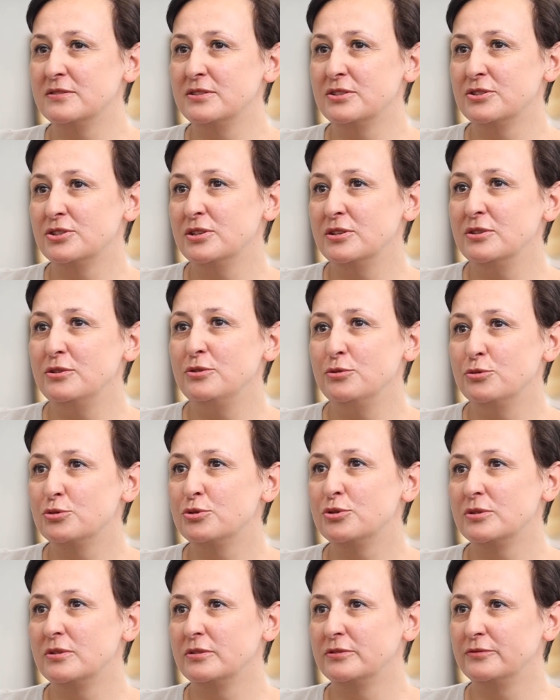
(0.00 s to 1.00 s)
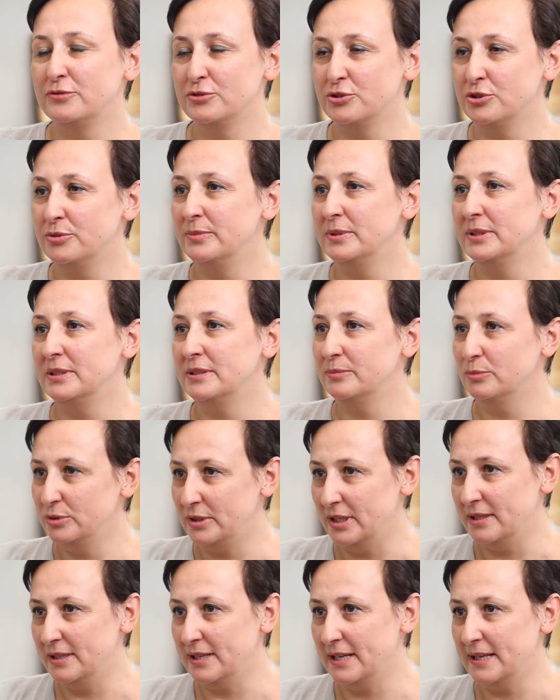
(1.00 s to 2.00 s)
jeżeli już otworzymy
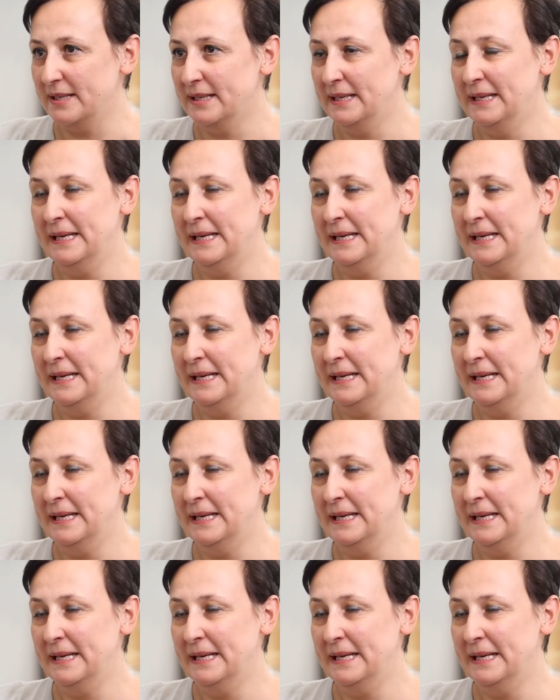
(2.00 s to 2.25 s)
butelkę.